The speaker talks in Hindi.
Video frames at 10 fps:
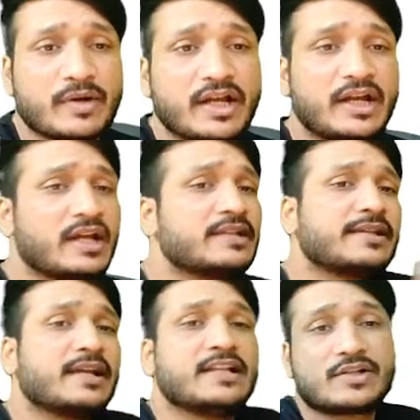पड़ा इंडिया
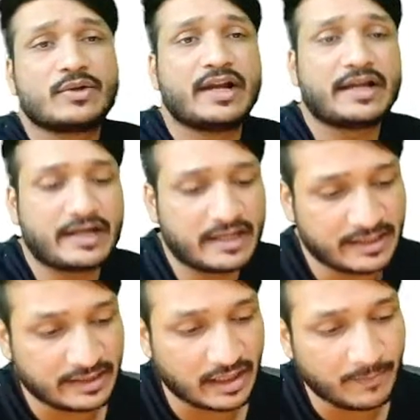इससे इंसुलेटेड
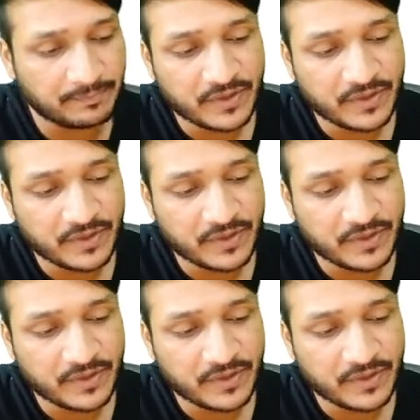नहीं था